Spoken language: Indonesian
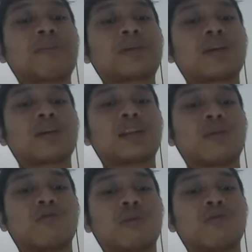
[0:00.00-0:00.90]
26% di
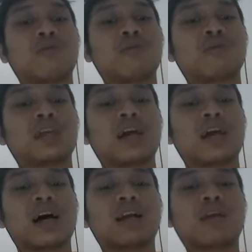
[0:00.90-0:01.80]
tahun
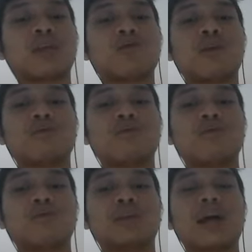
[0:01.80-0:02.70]
2023. Tahun
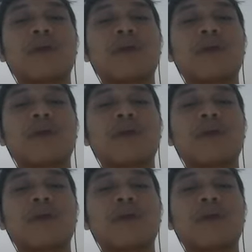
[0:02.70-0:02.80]
2023